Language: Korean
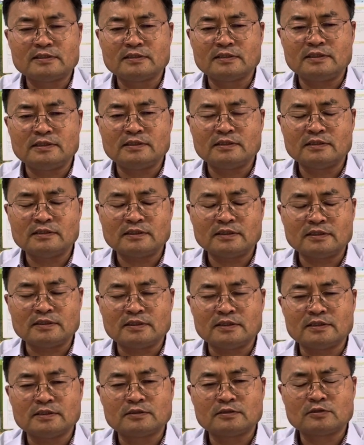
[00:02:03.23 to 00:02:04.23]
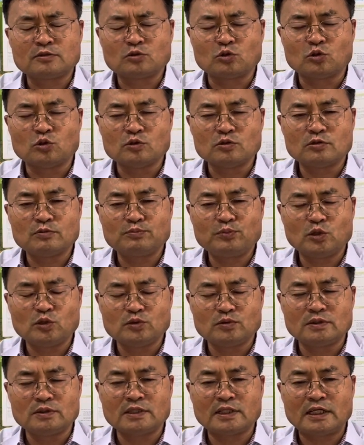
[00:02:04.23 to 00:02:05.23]
있는 좋은
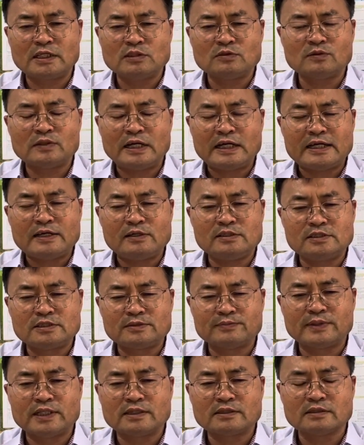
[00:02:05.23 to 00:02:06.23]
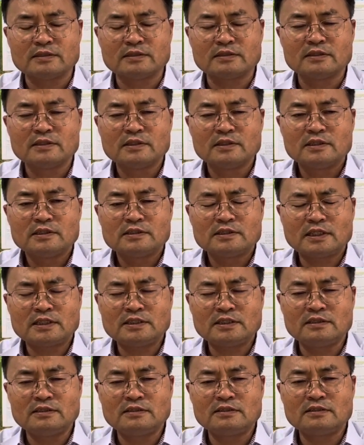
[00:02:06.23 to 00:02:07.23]
표준을 가지고 하게 있지만은
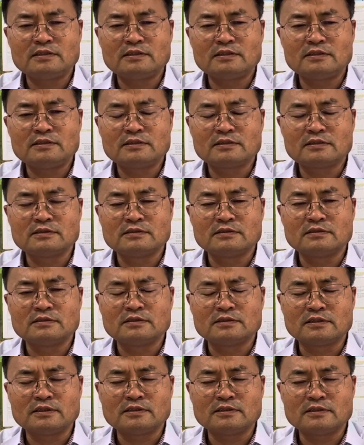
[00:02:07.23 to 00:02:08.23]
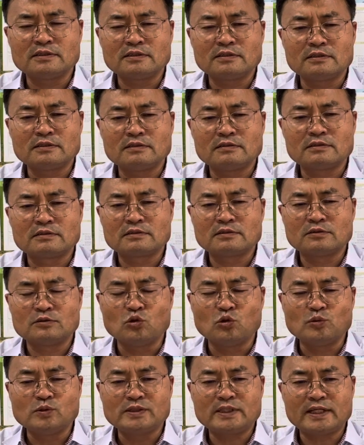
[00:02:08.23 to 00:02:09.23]
사실 그 어떤 그
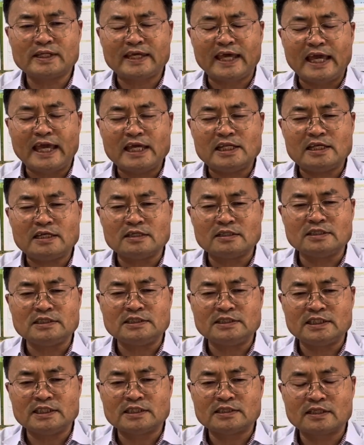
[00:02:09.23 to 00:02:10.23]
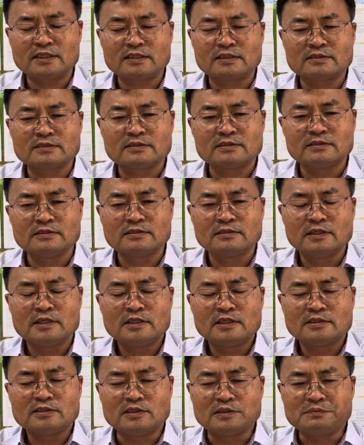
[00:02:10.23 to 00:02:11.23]
노무사 개인의 의지에 따라서
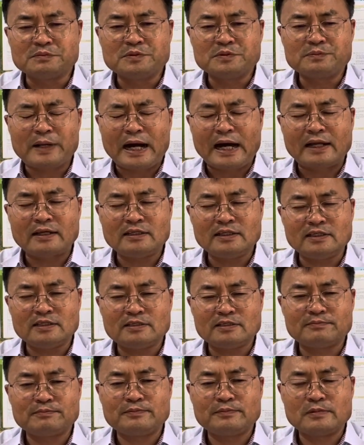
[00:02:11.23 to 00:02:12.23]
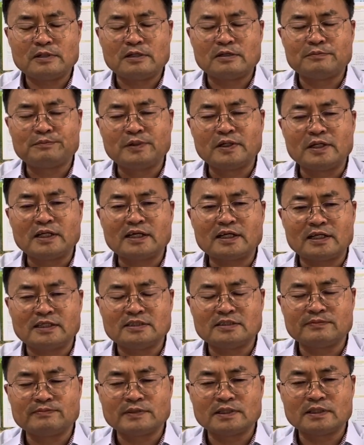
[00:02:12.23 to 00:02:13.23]
너무 많이 어, 변화가
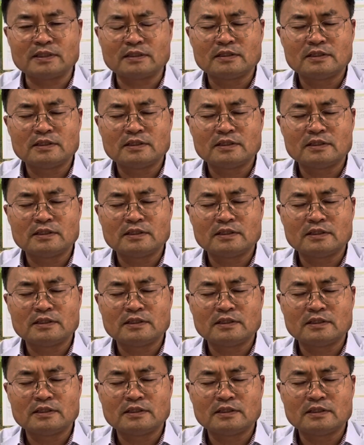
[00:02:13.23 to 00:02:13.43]
있습니다.